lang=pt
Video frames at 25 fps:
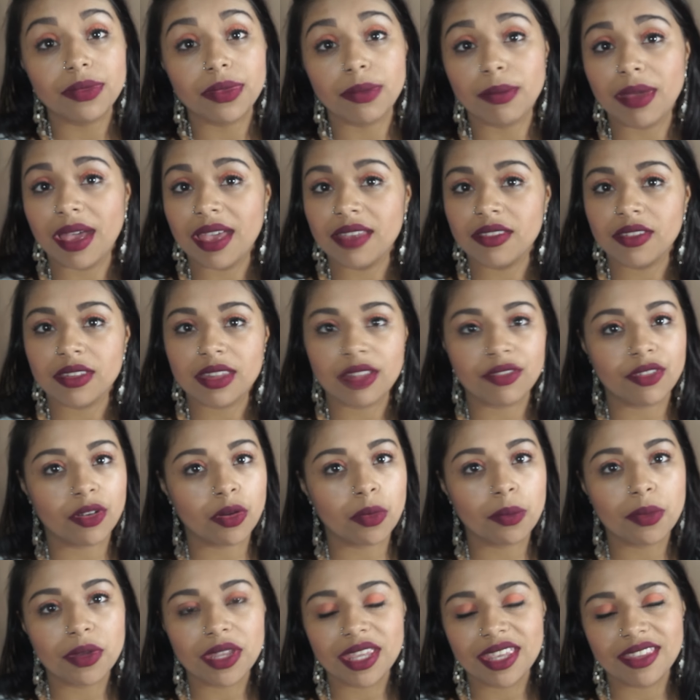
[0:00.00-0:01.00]
mas eu tava
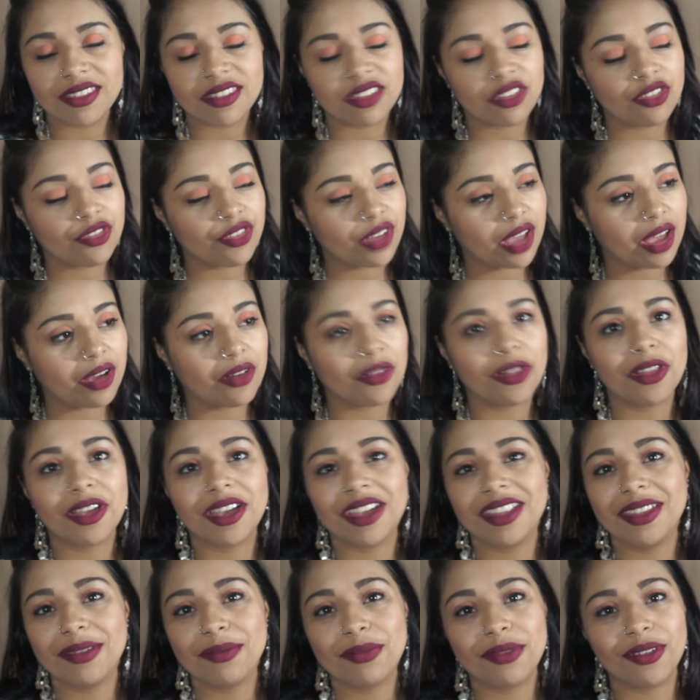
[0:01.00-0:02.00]
com preguiça de ficar
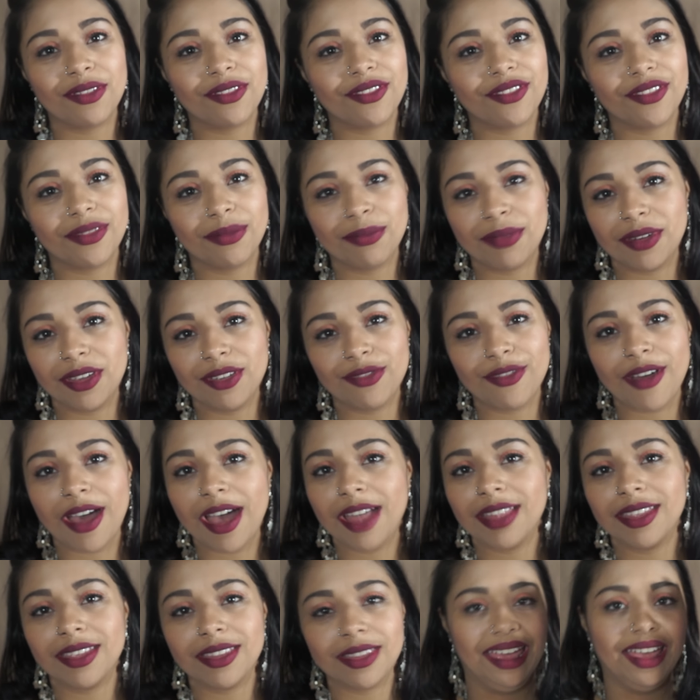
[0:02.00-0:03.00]
colocando em
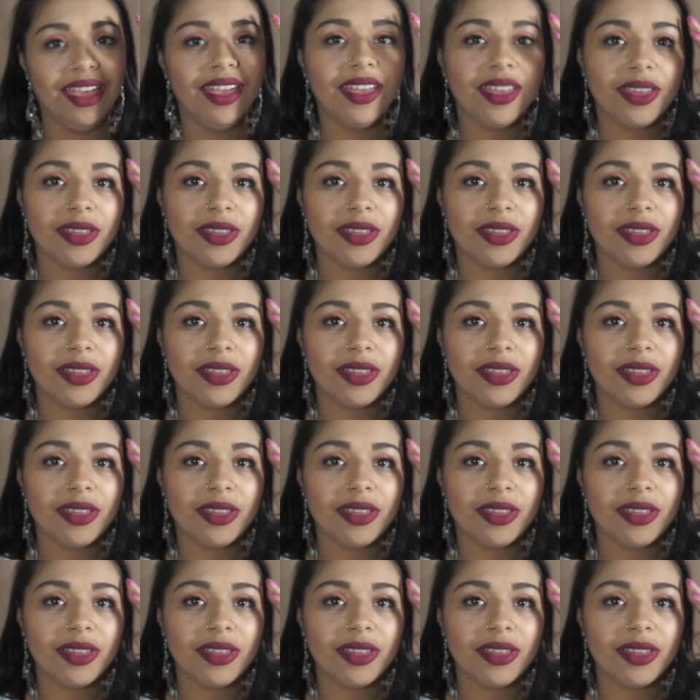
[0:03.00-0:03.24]
privado,